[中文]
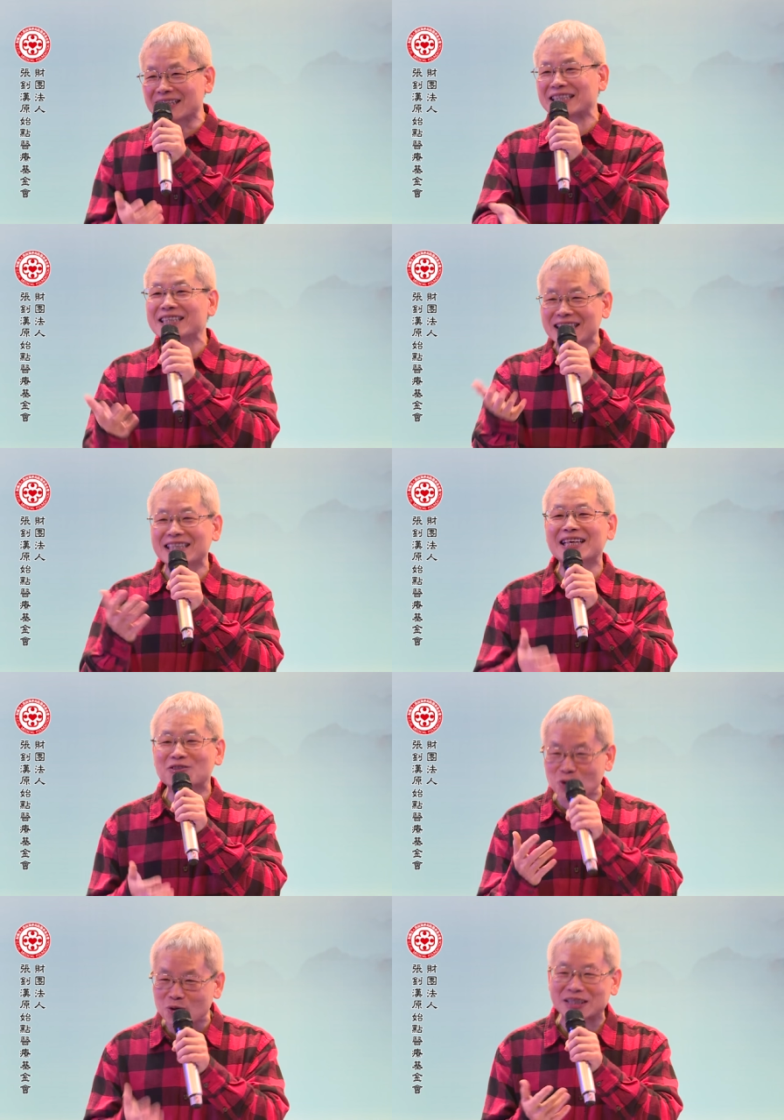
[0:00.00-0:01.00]
你吃这些
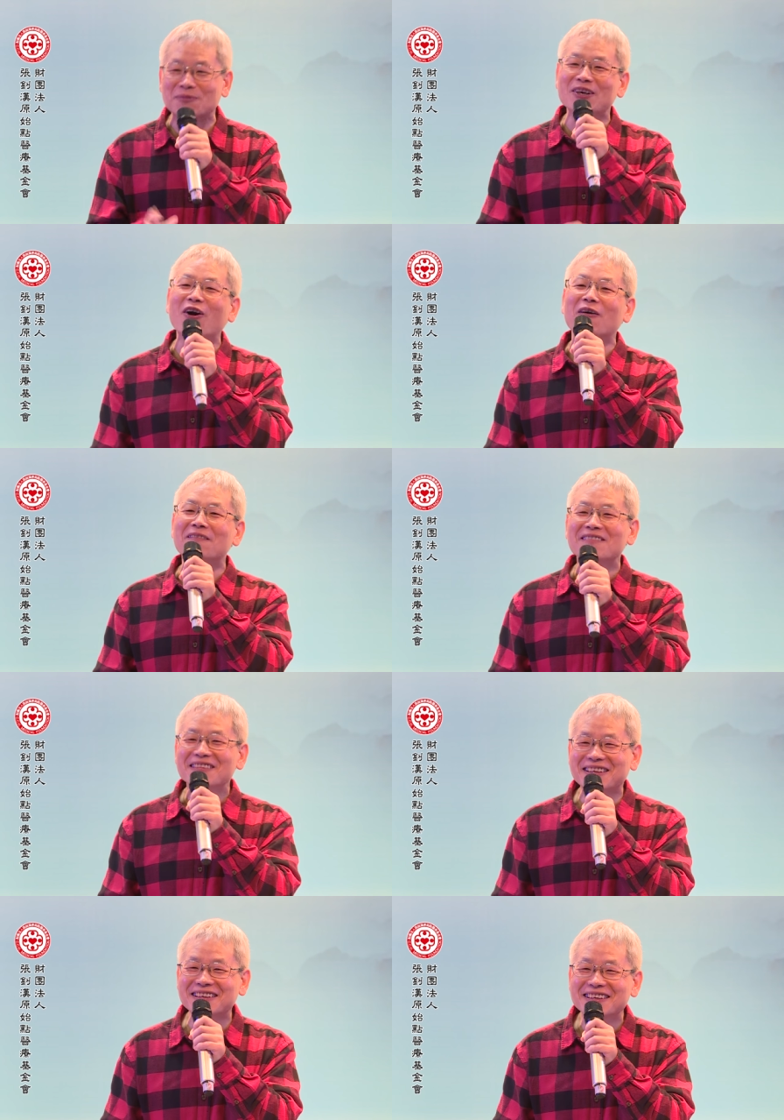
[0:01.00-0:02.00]
做什么用？
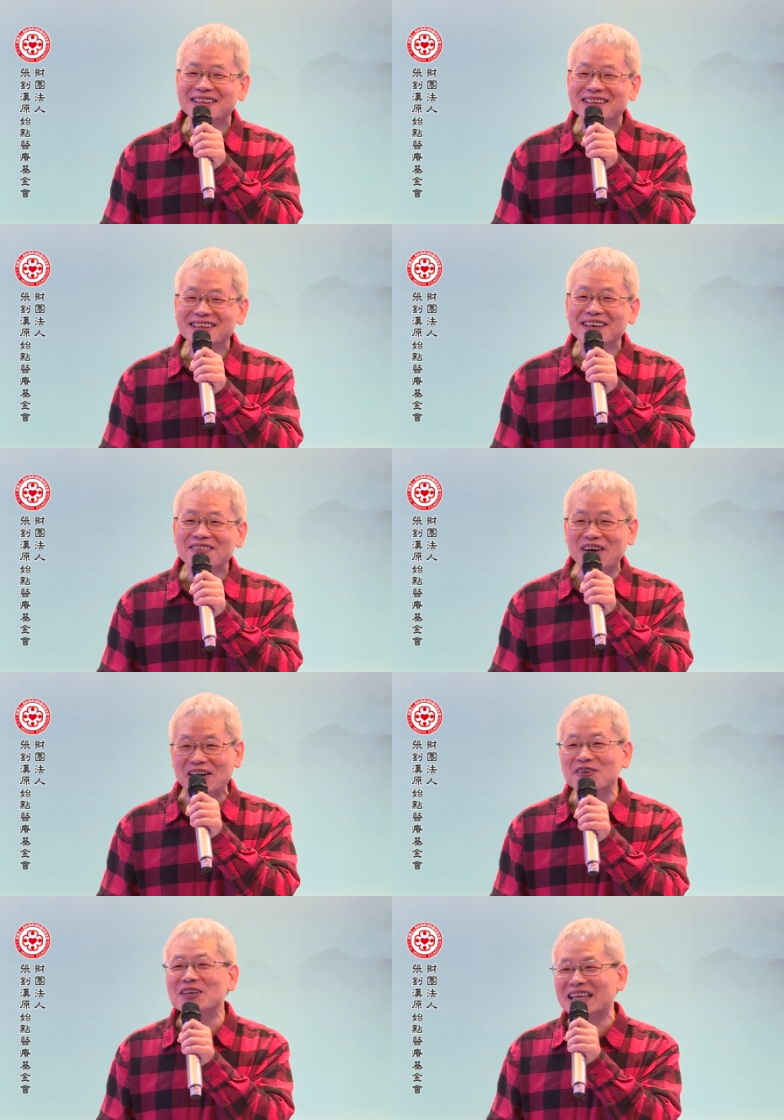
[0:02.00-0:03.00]

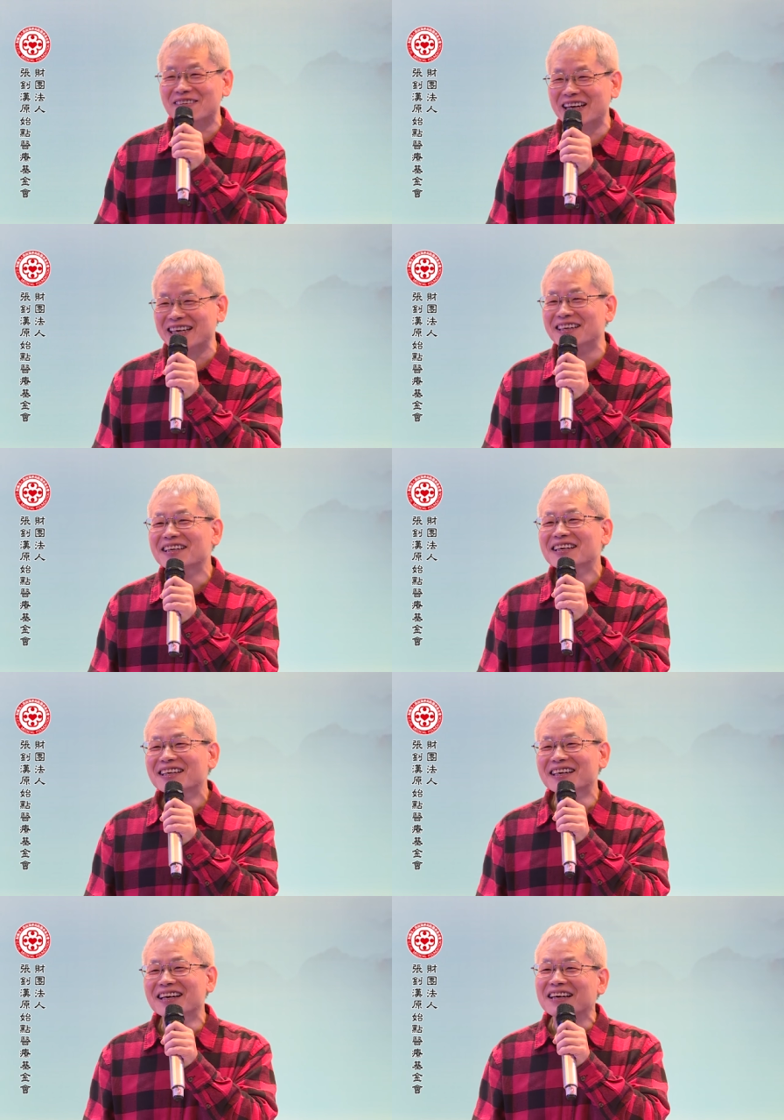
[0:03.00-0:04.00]
反问你们，
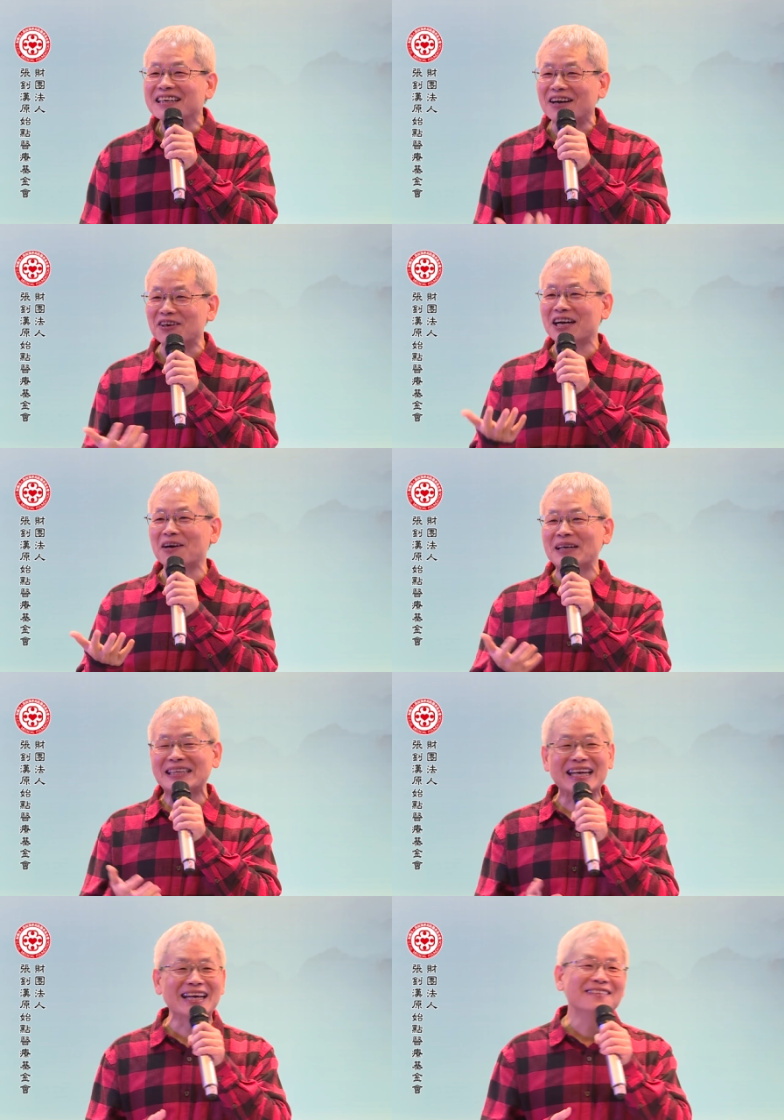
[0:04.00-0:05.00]
搞了老半
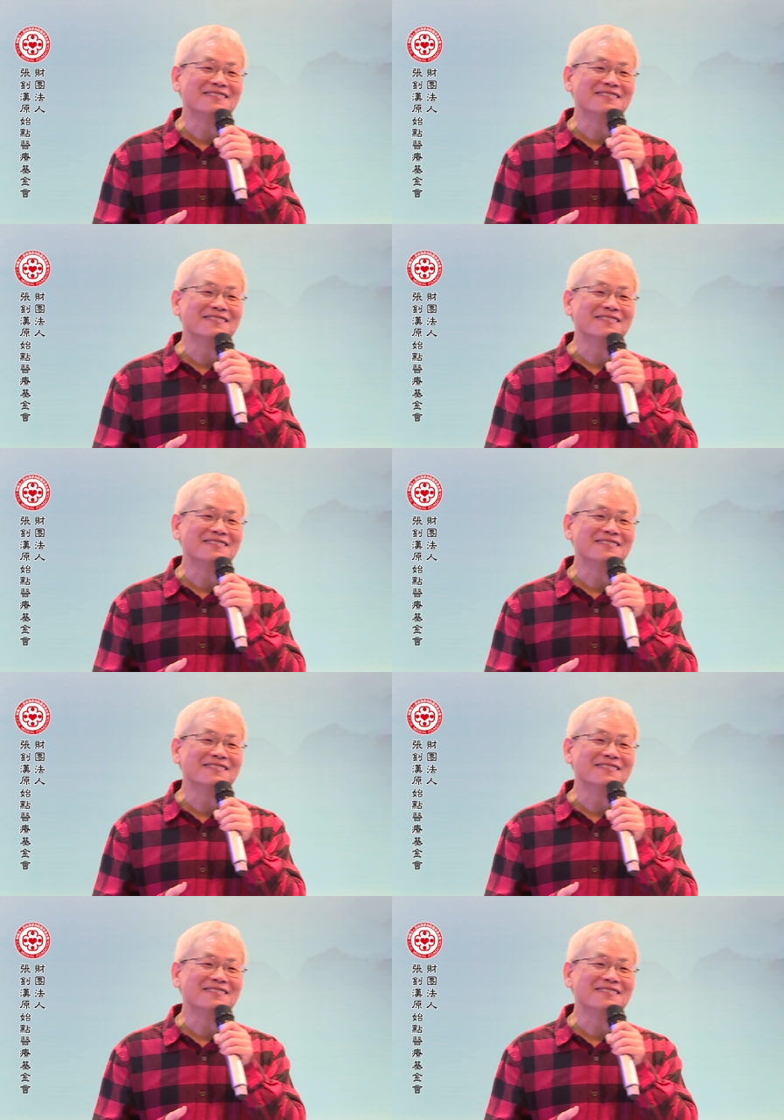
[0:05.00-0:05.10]
天